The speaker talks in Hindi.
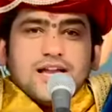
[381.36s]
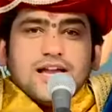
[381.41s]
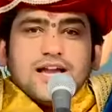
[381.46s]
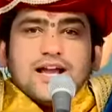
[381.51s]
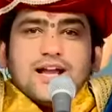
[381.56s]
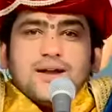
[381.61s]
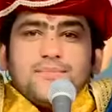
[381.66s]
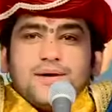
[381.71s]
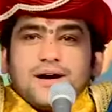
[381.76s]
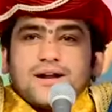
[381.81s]

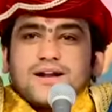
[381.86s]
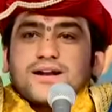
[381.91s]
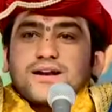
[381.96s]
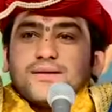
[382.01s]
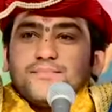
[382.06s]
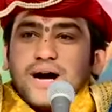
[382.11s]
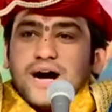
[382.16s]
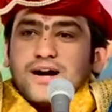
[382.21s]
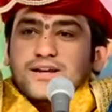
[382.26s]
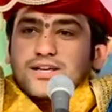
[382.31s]
हे
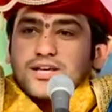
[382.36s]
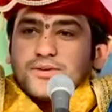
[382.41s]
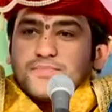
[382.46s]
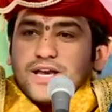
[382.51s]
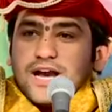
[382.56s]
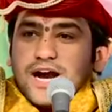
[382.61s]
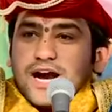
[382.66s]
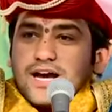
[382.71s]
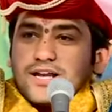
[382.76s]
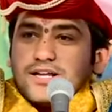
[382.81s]
बांके
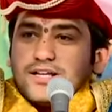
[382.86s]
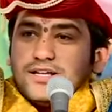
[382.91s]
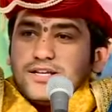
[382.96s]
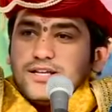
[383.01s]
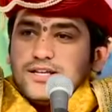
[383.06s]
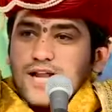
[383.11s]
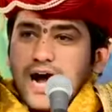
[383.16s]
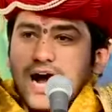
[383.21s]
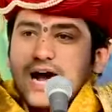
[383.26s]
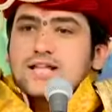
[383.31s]

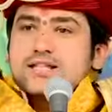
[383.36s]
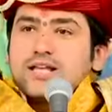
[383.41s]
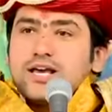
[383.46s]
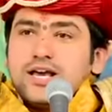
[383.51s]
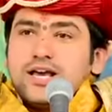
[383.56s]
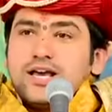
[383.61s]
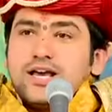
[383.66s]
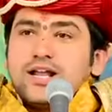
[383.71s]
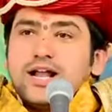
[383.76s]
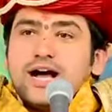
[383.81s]
बिहारी
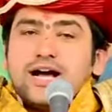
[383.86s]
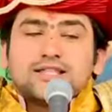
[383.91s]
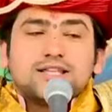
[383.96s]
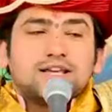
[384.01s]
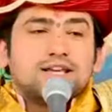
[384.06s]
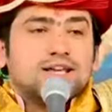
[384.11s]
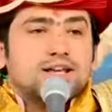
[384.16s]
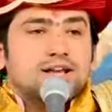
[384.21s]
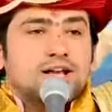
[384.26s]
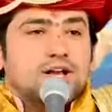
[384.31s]
राधे
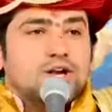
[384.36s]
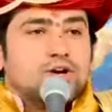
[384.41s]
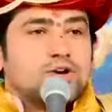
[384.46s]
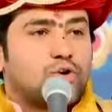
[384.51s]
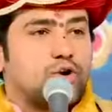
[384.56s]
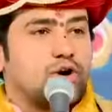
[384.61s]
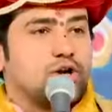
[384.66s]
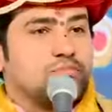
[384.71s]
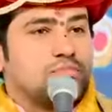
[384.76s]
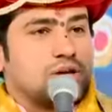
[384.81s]
राधे
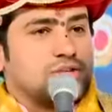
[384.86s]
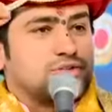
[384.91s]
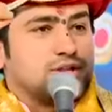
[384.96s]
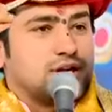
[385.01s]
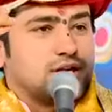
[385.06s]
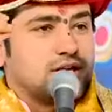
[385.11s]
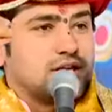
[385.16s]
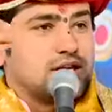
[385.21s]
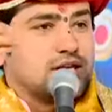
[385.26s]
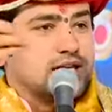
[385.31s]
कोई
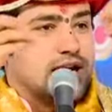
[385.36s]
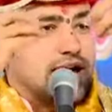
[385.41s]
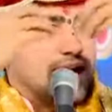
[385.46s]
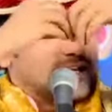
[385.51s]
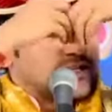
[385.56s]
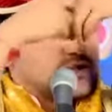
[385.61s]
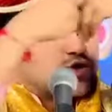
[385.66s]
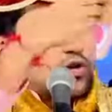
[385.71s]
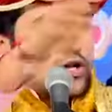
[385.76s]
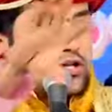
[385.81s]
मंदिर दिख
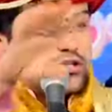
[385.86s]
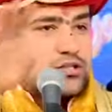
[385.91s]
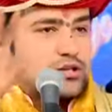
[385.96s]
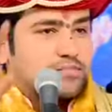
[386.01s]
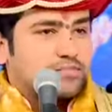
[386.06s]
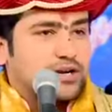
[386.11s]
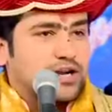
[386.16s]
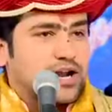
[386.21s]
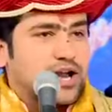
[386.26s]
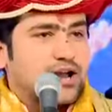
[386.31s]
जाए तुरंत
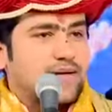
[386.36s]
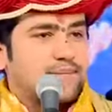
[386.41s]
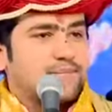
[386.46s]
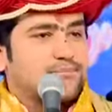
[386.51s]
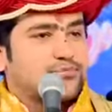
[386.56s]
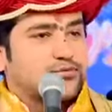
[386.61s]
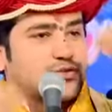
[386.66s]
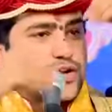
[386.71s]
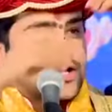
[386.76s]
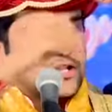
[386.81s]
प्रणाम
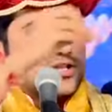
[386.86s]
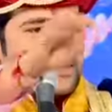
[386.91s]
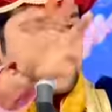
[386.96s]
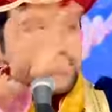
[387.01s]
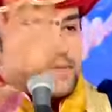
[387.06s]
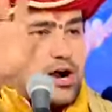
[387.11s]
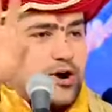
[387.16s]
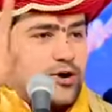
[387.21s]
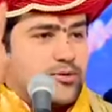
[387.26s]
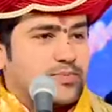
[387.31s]
तुरंत
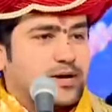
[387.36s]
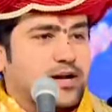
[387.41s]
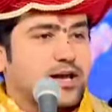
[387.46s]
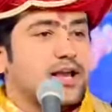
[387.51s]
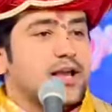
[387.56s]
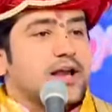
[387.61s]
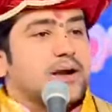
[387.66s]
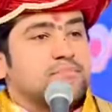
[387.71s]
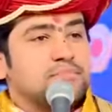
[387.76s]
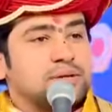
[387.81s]
पांव पड़े
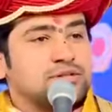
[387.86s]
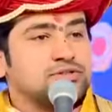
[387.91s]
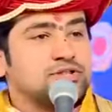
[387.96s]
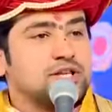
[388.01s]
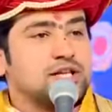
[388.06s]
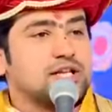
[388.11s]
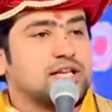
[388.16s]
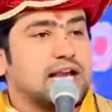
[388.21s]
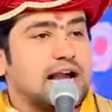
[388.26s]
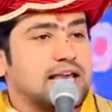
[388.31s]

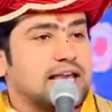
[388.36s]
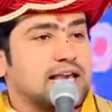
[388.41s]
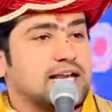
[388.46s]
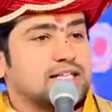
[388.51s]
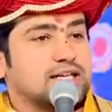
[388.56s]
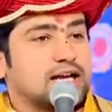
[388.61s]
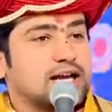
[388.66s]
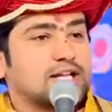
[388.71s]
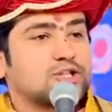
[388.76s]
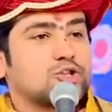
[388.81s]
मंदिर का एक
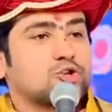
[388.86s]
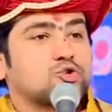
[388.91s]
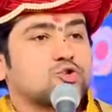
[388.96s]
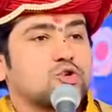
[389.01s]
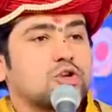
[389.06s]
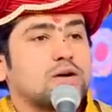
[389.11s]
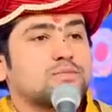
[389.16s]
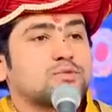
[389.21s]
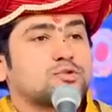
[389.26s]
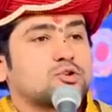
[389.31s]
जगह तो
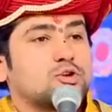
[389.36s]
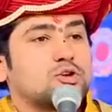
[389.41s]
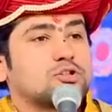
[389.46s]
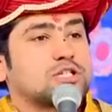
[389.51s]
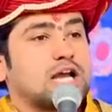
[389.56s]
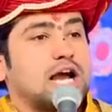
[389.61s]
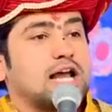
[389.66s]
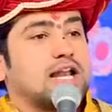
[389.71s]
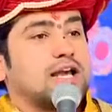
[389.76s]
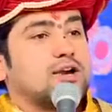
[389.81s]
सुलभ
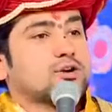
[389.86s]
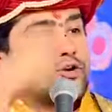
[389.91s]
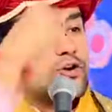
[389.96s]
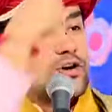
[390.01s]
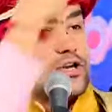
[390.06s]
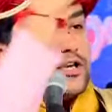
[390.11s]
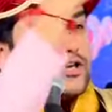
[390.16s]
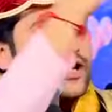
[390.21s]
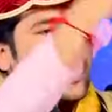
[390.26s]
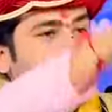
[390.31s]
शौचालय को
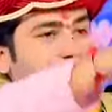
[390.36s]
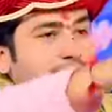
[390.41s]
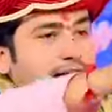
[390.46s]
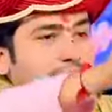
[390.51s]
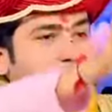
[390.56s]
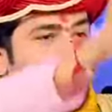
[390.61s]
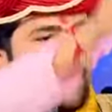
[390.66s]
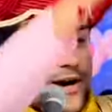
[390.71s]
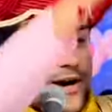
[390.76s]
ही अरे